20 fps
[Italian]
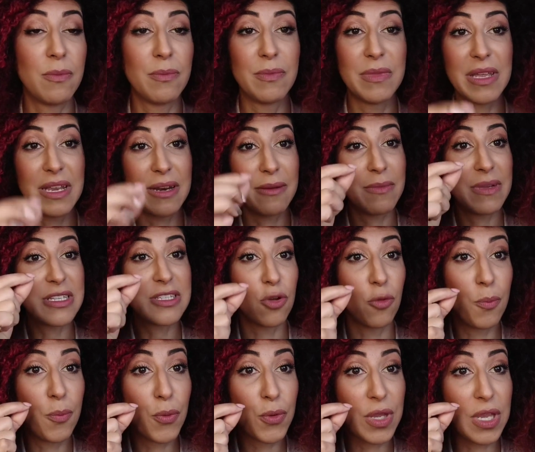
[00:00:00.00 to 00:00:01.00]
mi è rimasta
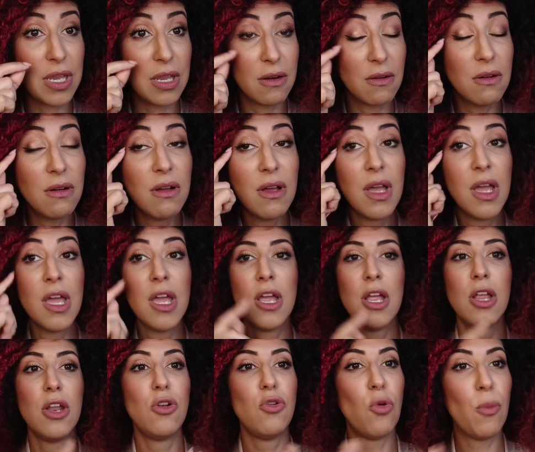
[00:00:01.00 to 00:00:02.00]
un pochino,
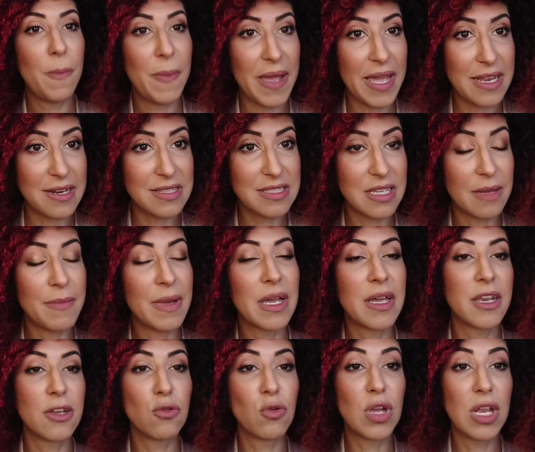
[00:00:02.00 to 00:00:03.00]
l'ho persa, ma
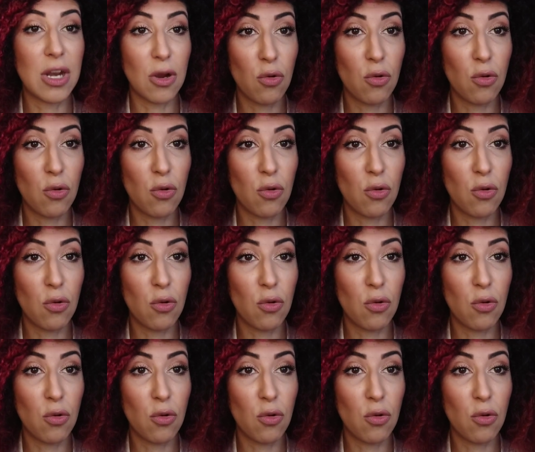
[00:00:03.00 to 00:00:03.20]
credo che la